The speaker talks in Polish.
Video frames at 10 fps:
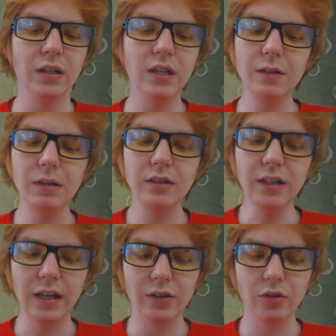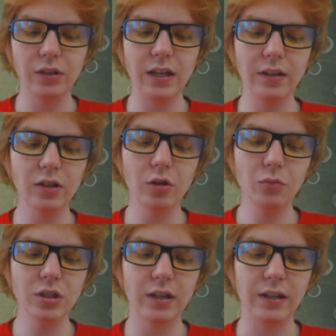I, I tyle, no i ja tylko
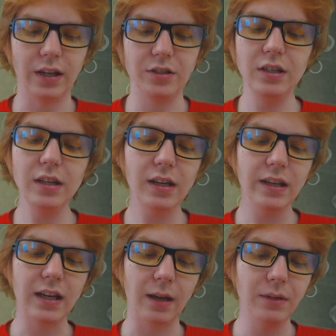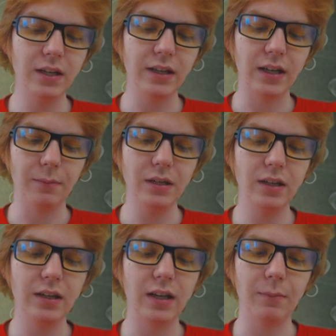muszę klikać i klikam, i klikam,
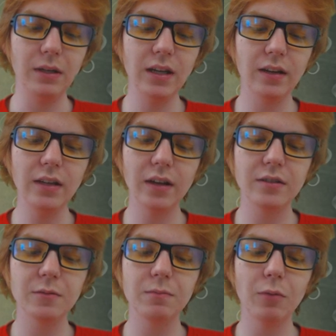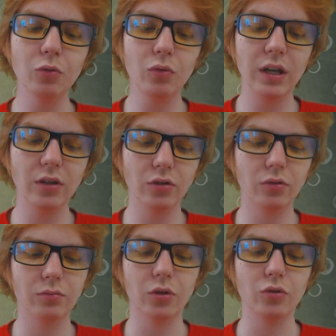i klikam i jak, jak spróbuję, no
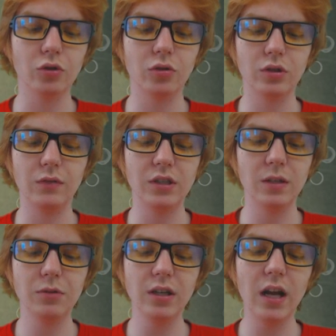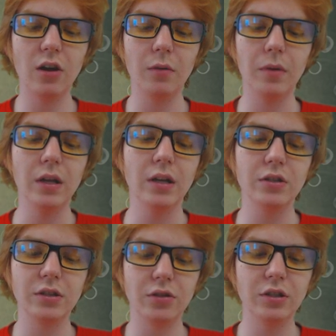to, to już oczywiście przegrałem,
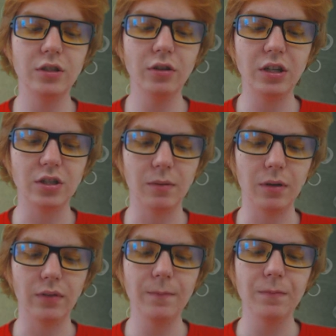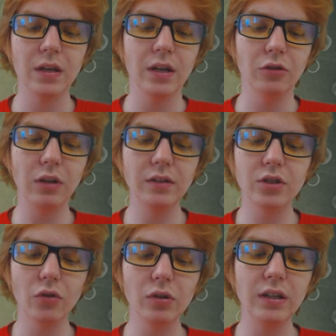co jest dosyć logiczne, prawda?
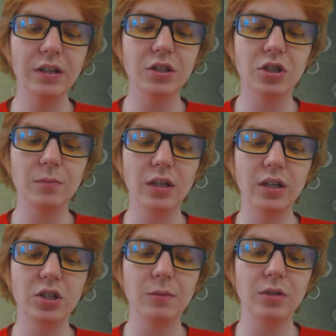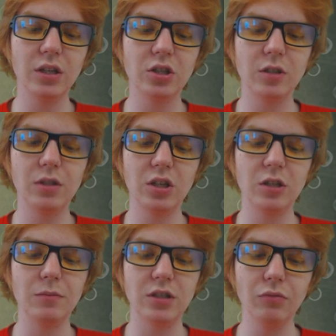Tutaj ciągle leci szybciej, szybciej, szybciej,
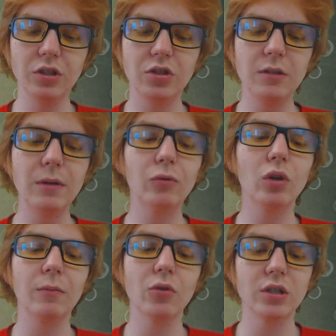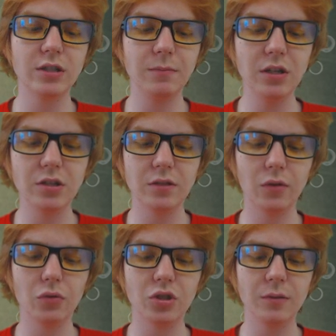szybciej. Są też tryby, których można zmierzyć
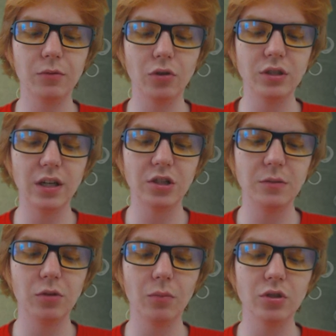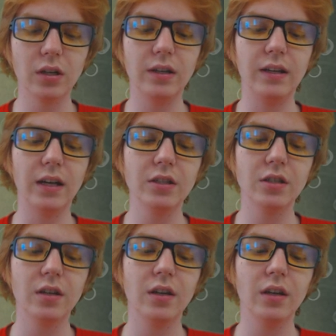swoją szybkość, jak szybko można klikać.